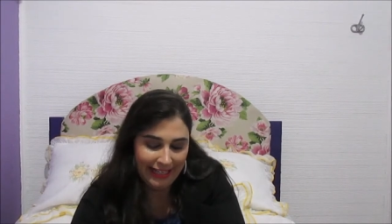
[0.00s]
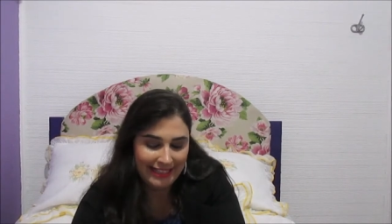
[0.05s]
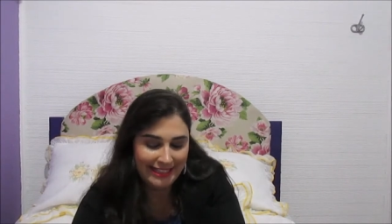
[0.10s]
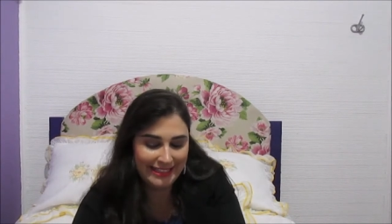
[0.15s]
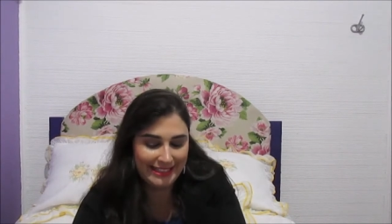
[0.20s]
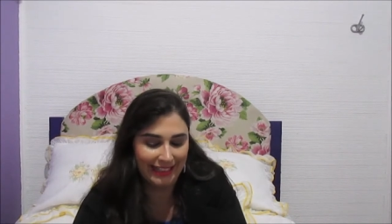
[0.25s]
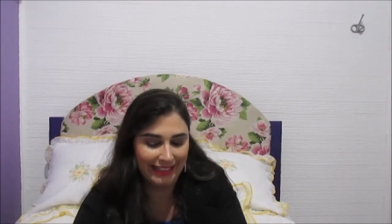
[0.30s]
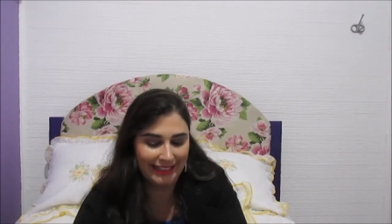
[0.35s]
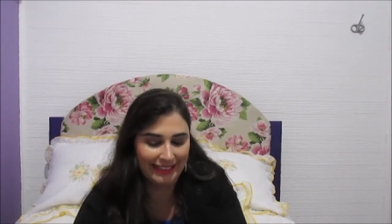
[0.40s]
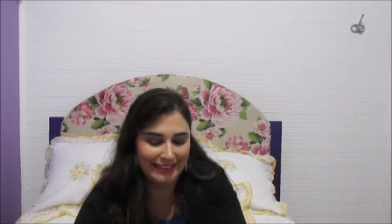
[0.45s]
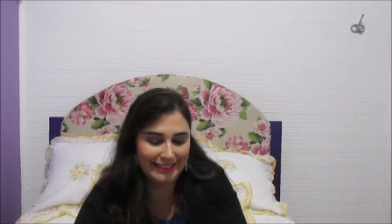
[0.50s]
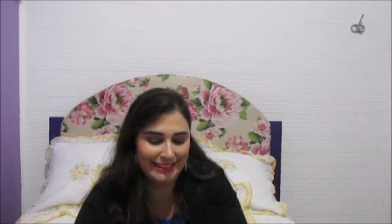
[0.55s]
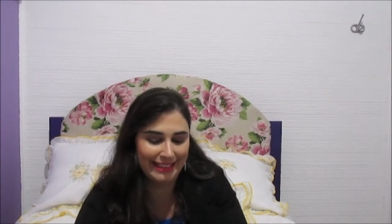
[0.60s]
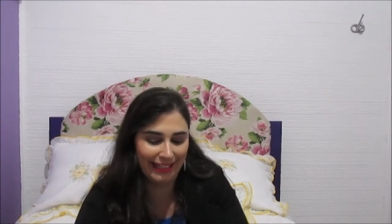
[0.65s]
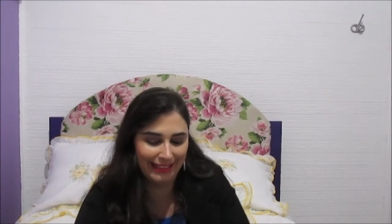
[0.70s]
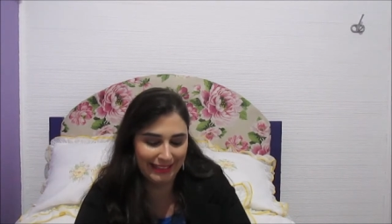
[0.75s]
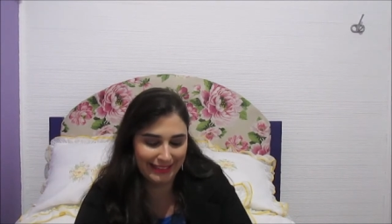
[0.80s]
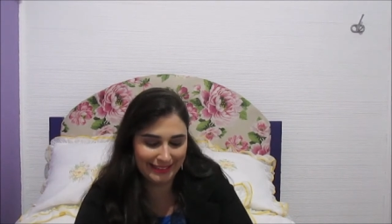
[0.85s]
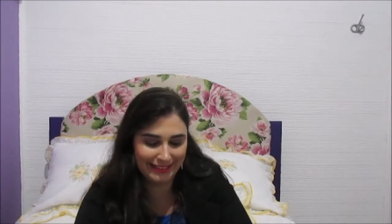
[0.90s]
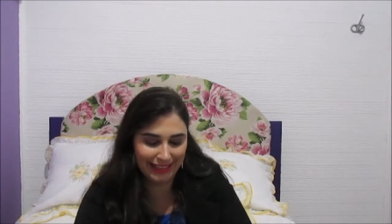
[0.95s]
Tchan,
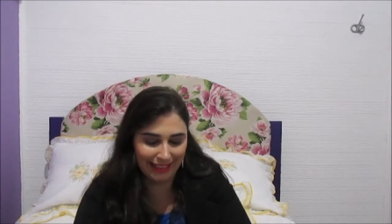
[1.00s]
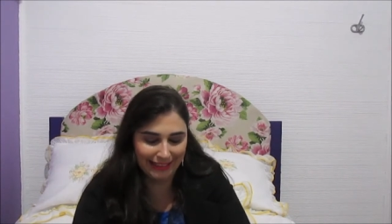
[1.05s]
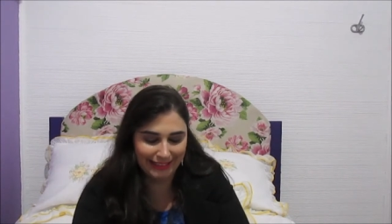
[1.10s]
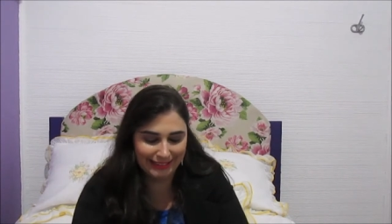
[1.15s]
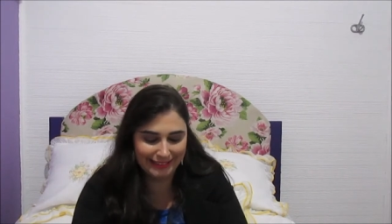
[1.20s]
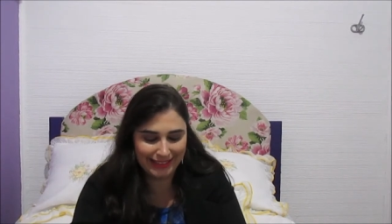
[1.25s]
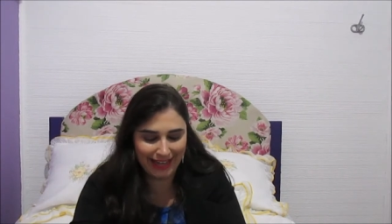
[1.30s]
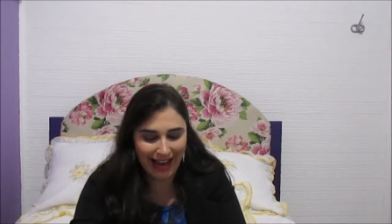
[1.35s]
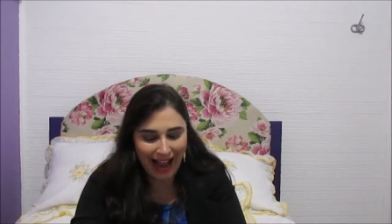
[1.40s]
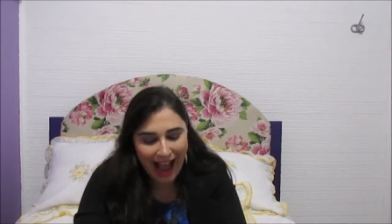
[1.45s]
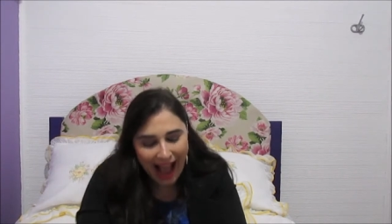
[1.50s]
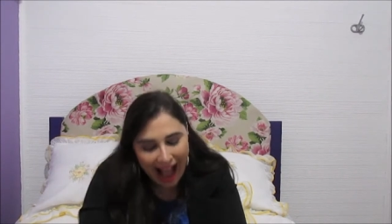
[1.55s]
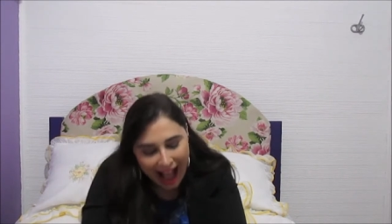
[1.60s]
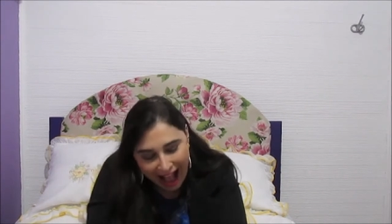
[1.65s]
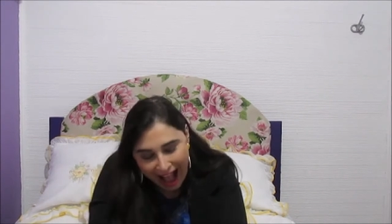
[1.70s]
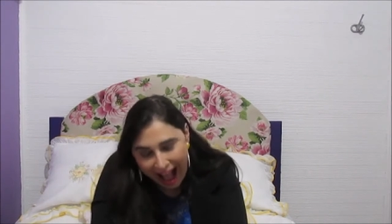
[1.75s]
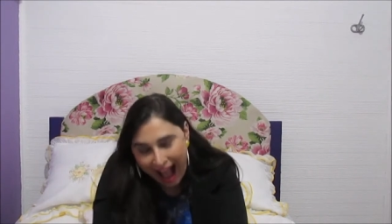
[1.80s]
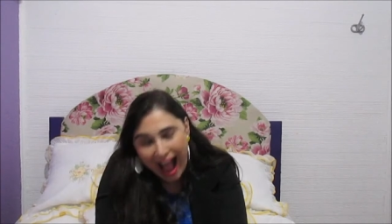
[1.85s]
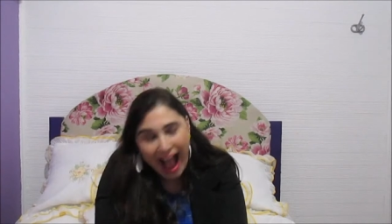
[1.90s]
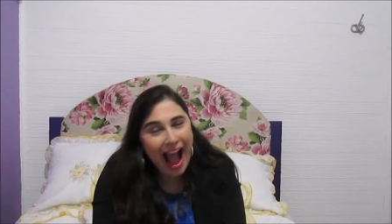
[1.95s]
tchan, tchan, tchan.
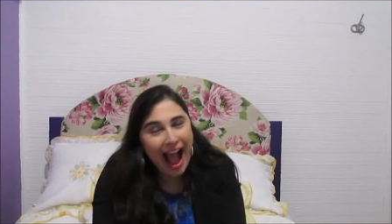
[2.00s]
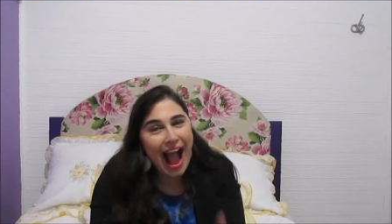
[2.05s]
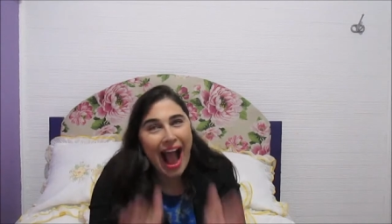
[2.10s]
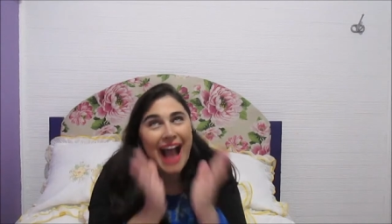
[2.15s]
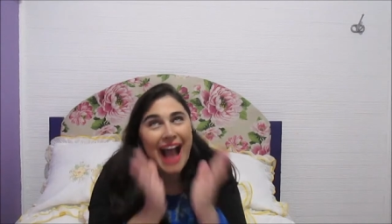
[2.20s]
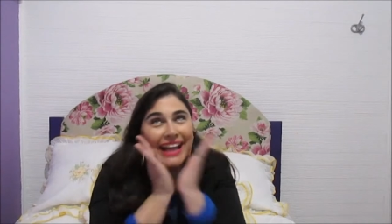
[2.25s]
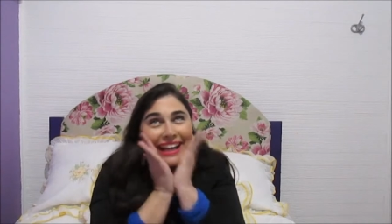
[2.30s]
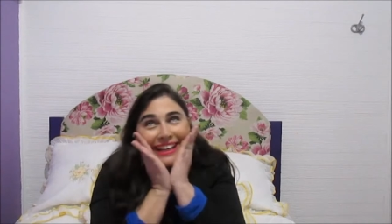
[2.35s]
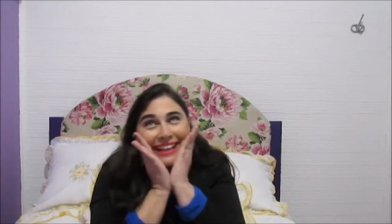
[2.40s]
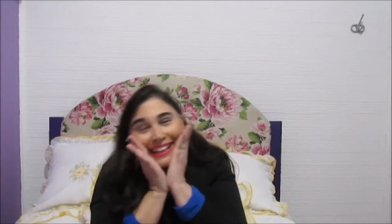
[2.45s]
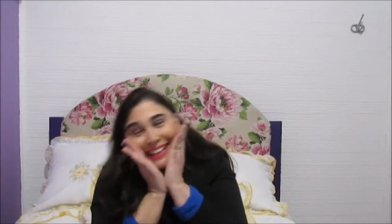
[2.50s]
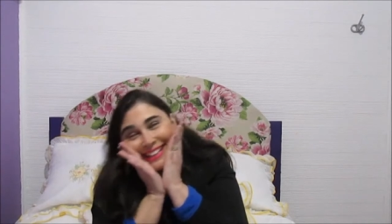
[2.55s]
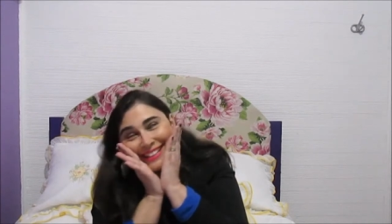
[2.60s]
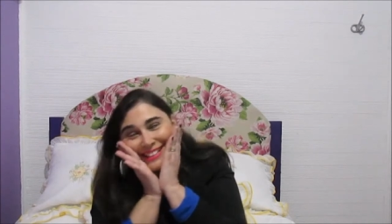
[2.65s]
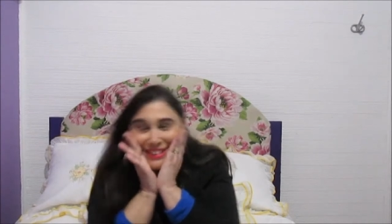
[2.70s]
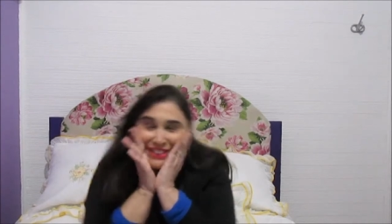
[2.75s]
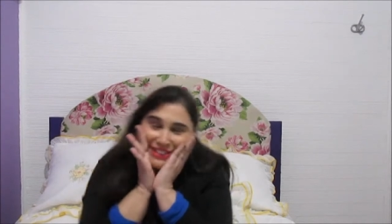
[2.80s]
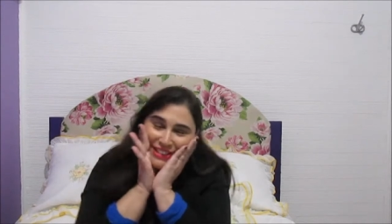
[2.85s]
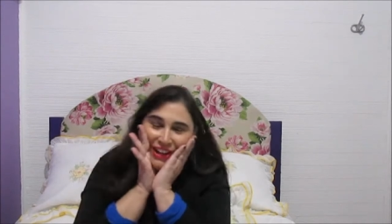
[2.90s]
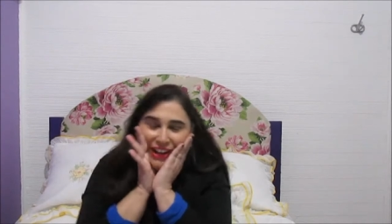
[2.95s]
Ai, que
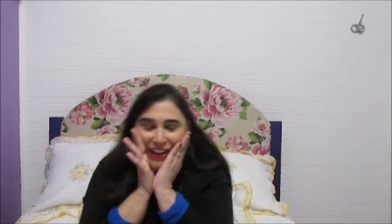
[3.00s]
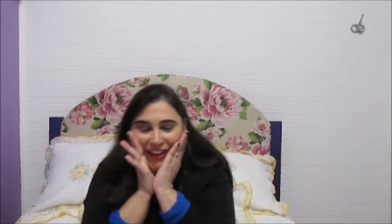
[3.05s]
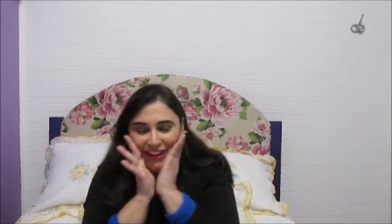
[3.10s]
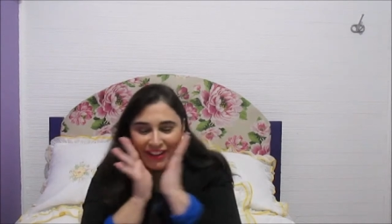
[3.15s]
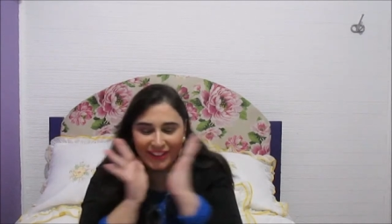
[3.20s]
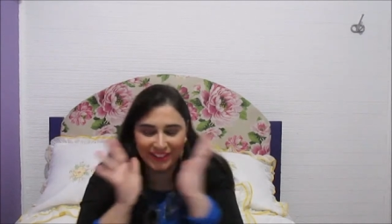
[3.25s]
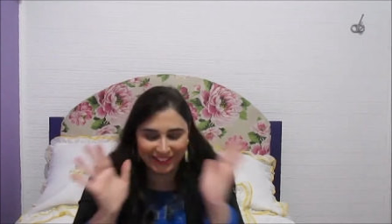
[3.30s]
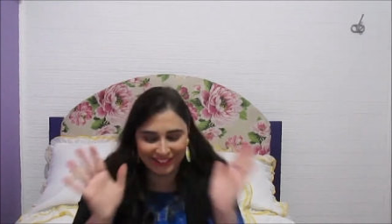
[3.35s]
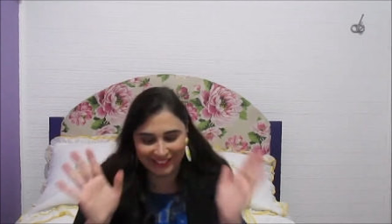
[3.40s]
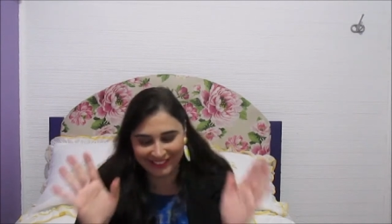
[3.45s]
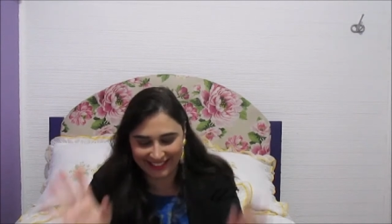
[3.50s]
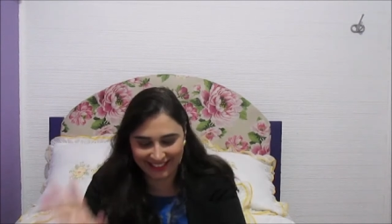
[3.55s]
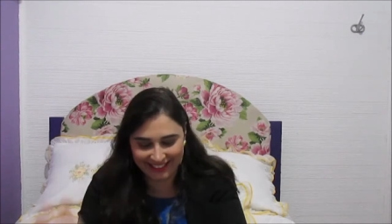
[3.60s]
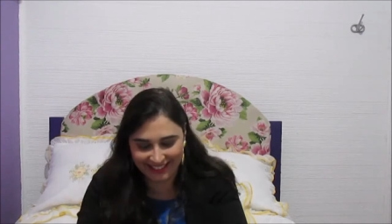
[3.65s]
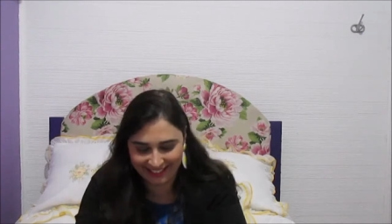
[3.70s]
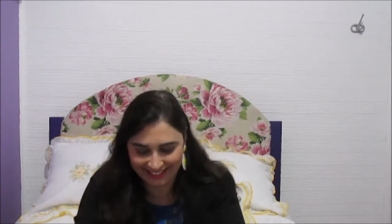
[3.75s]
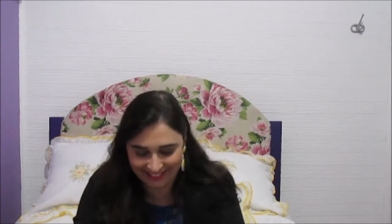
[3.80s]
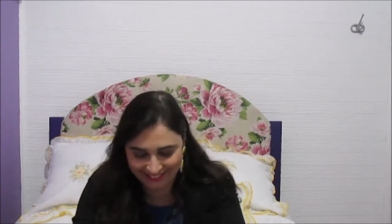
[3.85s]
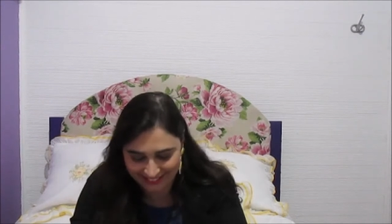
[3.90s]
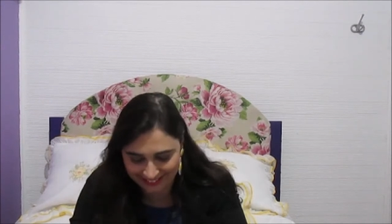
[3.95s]
sonho!
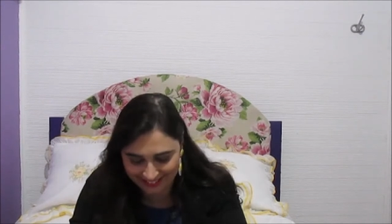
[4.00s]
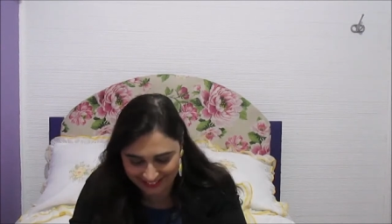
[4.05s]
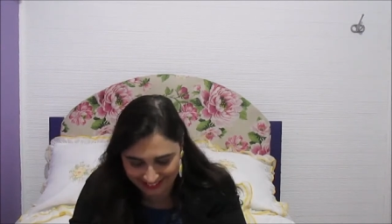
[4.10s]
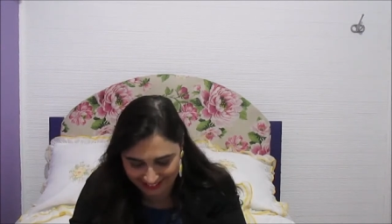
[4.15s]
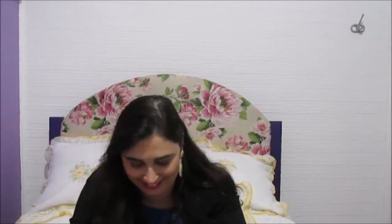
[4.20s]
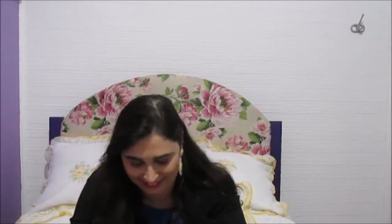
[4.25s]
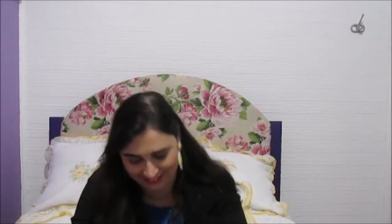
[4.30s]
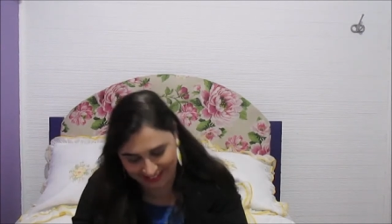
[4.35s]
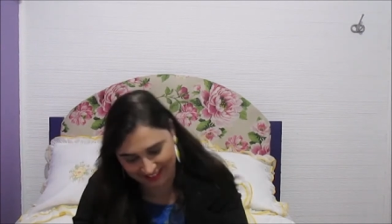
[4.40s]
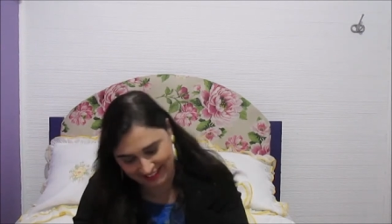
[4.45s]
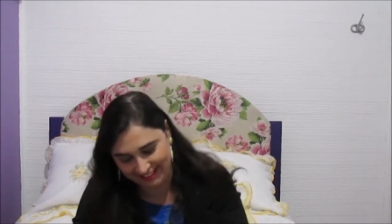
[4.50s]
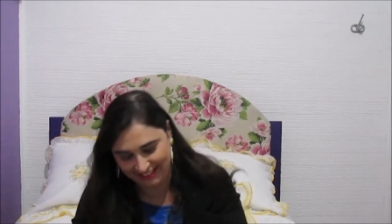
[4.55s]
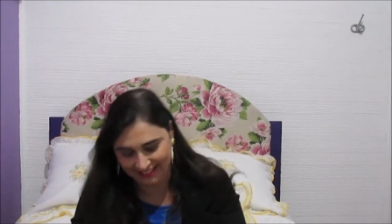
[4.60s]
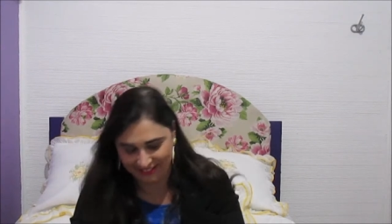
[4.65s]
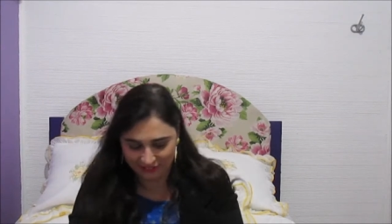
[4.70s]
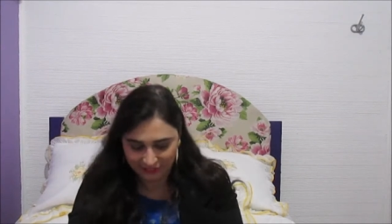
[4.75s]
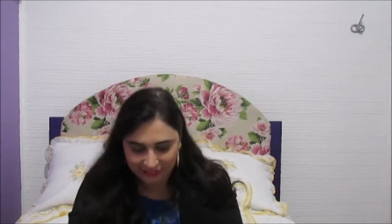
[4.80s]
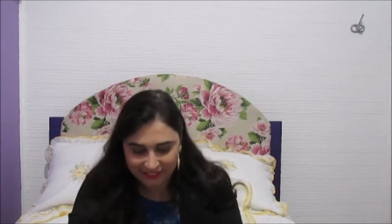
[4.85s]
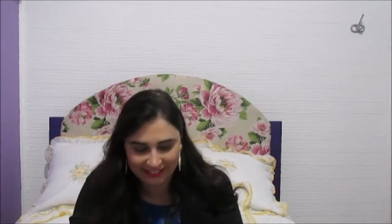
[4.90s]
Que lindo, que lindo, que lindo.